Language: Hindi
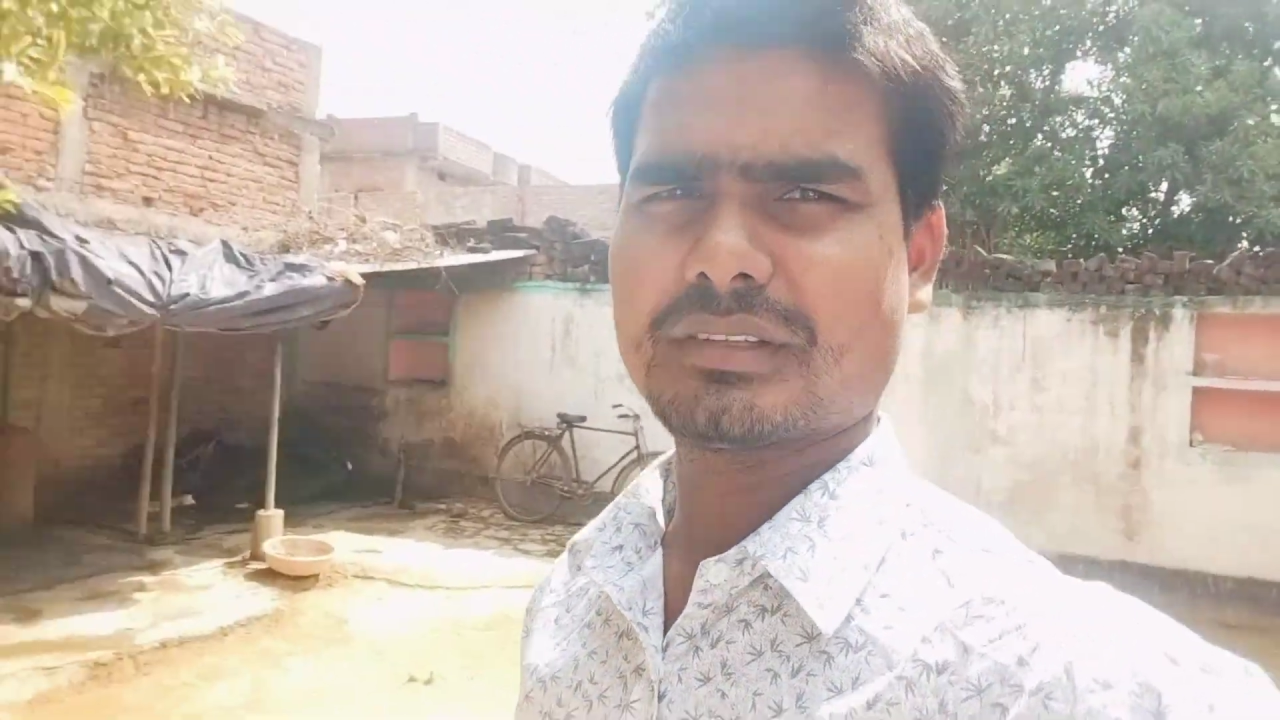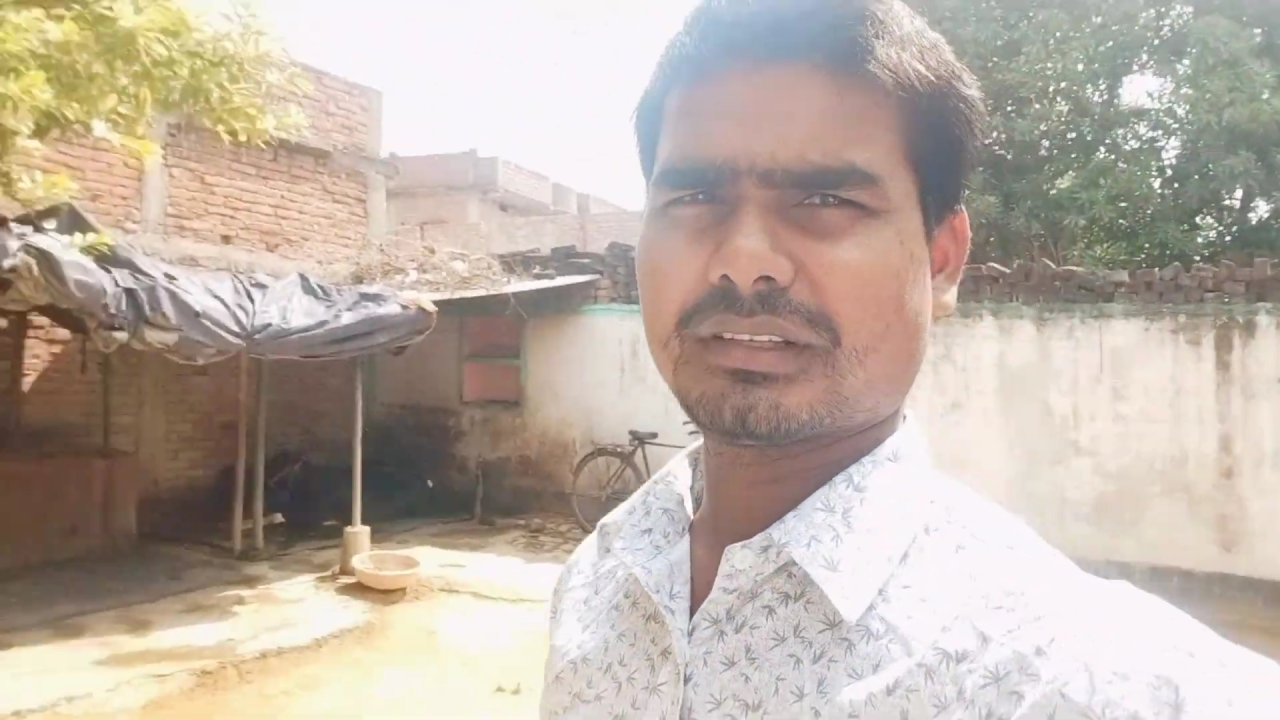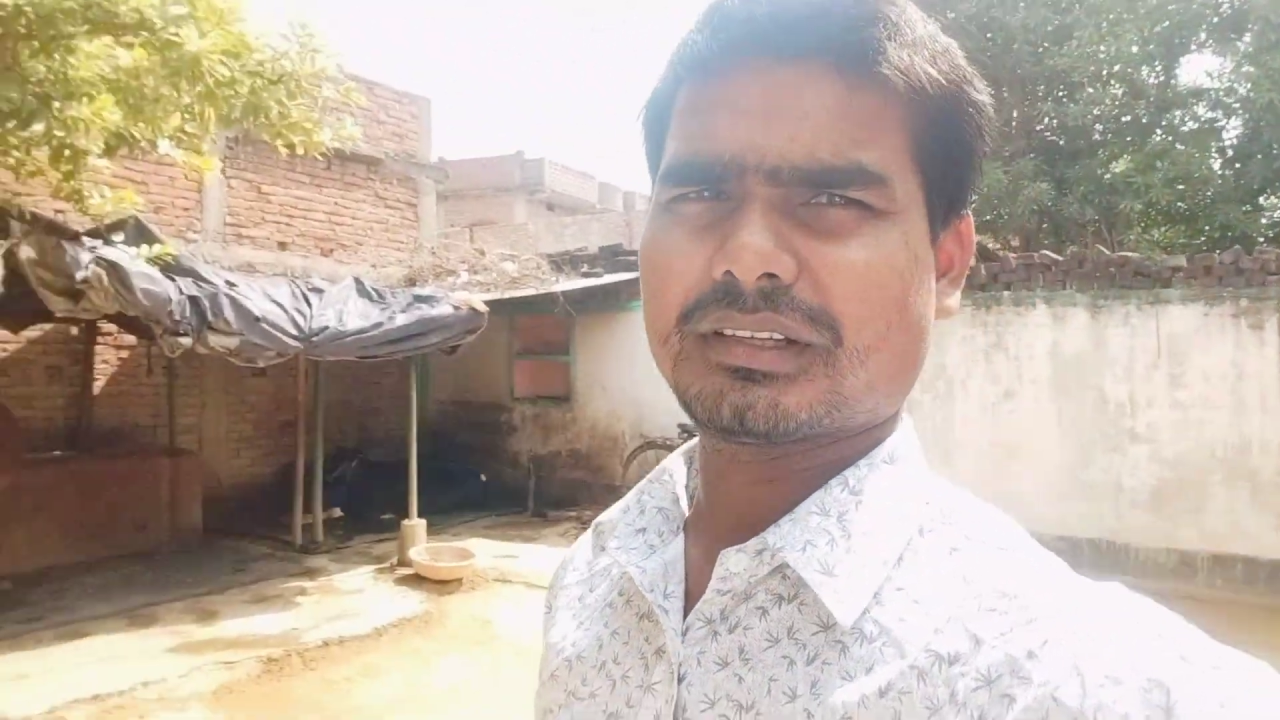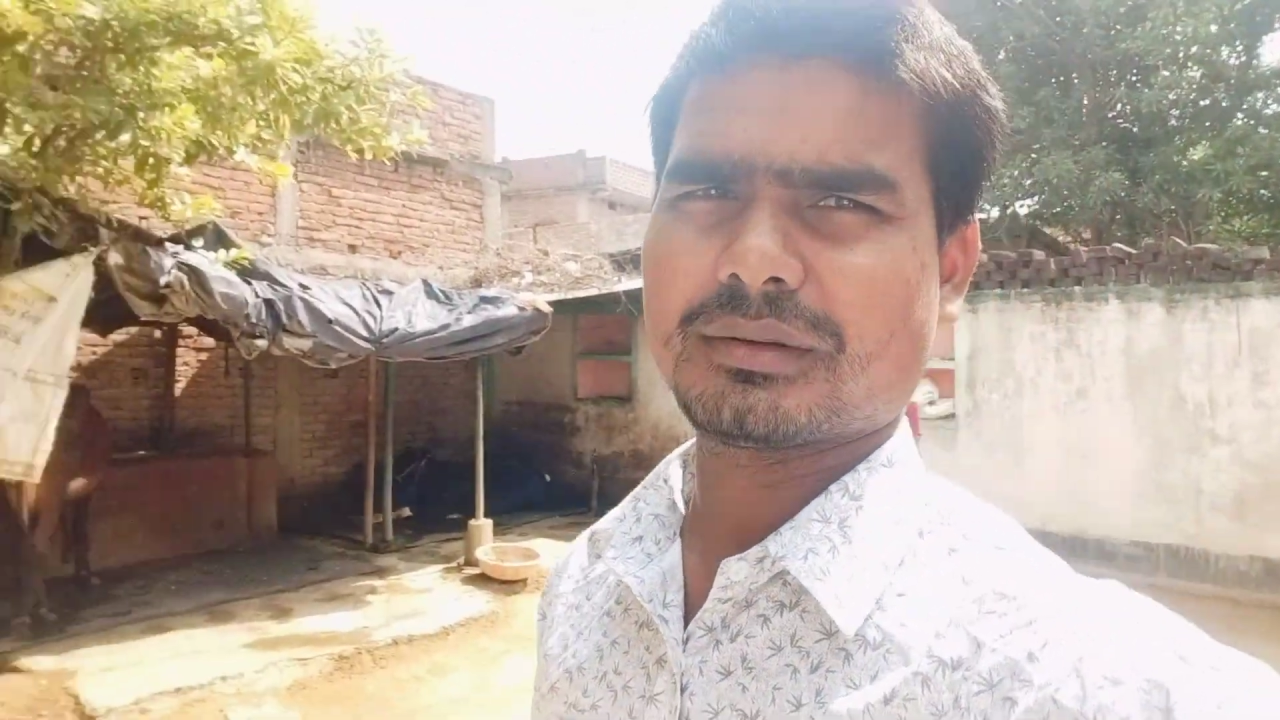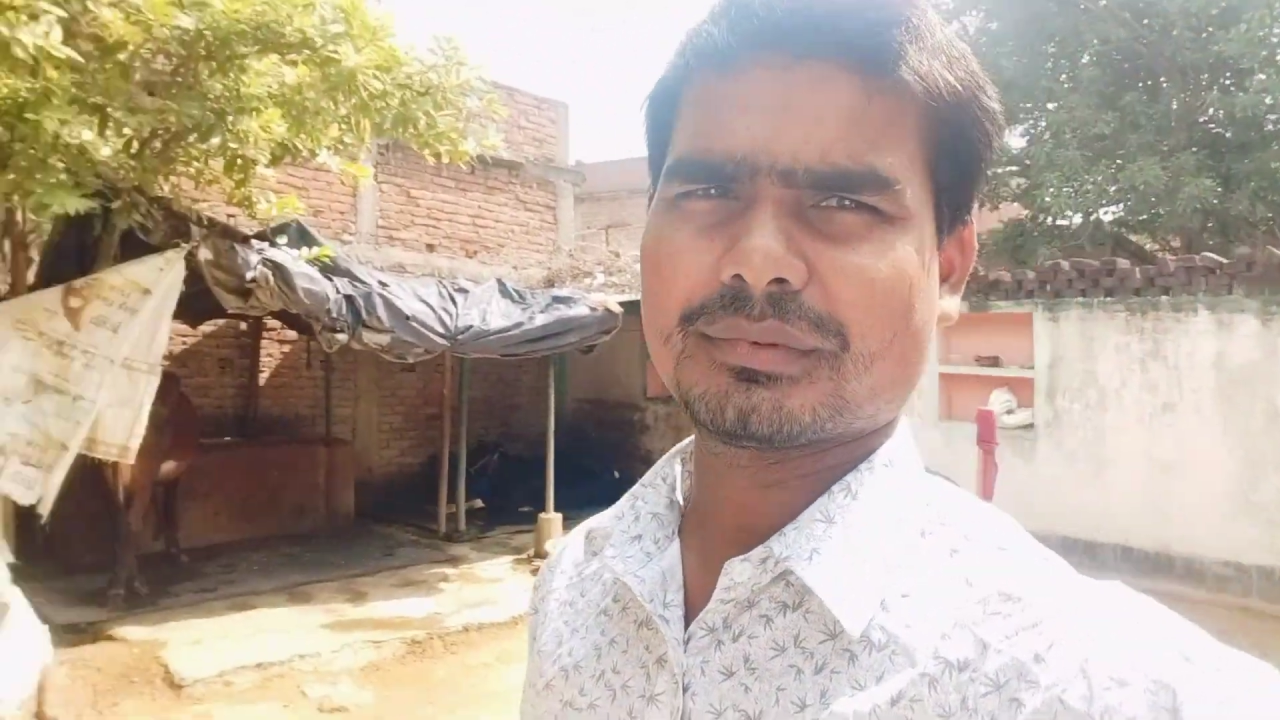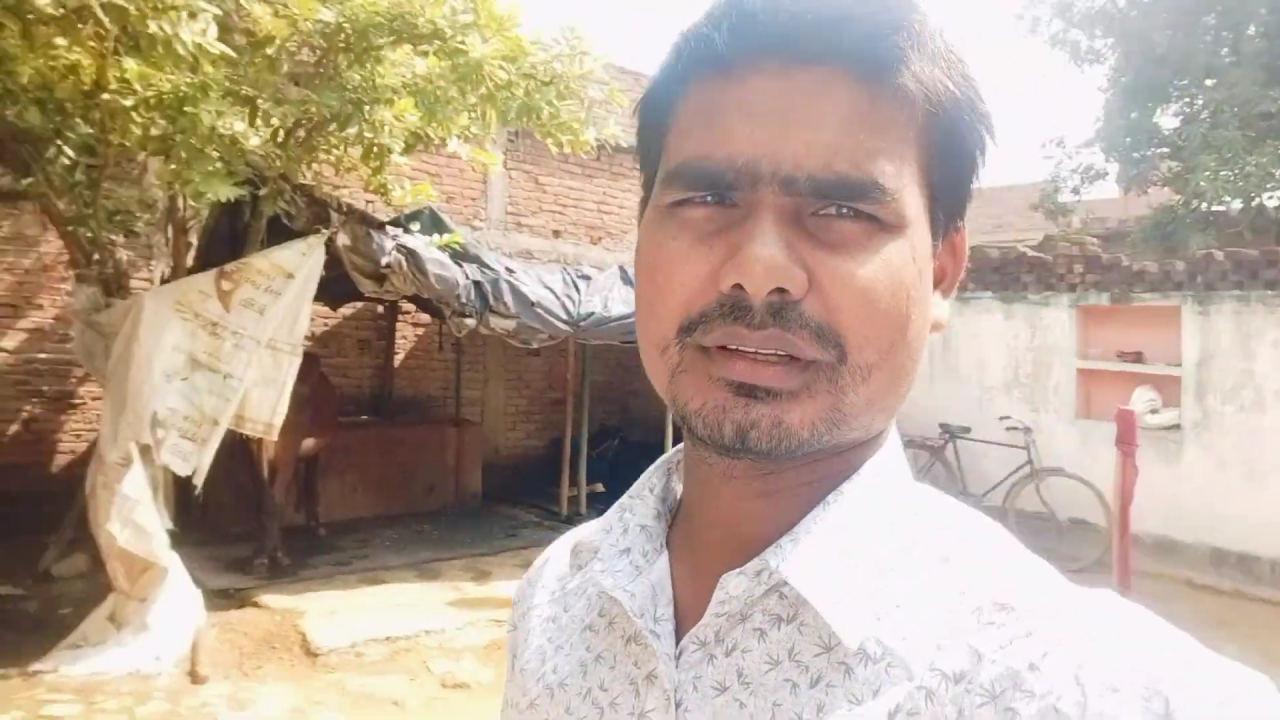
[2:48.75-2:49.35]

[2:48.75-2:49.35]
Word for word: और ये रहा